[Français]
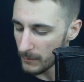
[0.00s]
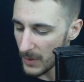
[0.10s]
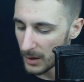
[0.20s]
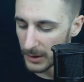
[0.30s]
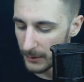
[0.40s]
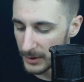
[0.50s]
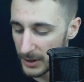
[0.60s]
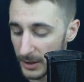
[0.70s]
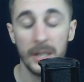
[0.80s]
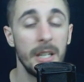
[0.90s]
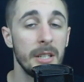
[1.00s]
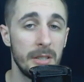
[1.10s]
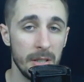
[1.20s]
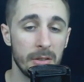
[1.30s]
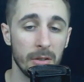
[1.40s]
ça veut dire qu'il
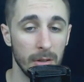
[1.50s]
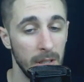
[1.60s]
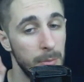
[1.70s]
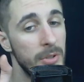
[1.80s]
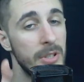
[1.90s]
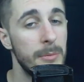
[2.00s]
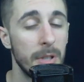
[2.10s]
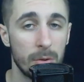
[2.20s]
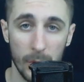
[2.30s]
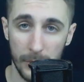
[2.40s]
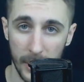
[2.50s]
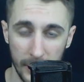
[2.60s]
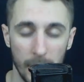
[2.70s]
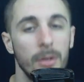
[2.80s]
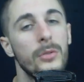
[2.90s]
existe les petites mèches qu'on refait à
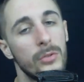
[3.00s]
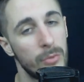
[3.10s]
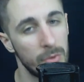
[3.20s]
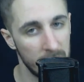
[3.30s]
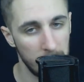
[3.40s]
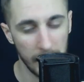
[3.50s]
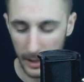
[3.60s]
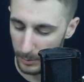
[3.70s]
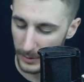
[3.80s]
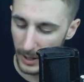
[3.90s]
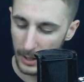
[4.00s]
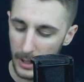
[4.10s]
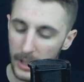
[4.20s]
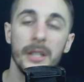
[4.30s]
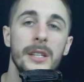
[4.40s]
l'intérieur, que je vous expliquerai plus tard.
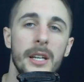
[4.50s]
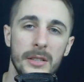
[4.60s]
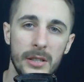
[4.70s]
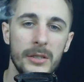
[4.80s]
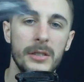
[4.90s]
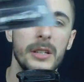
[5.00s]
Il existe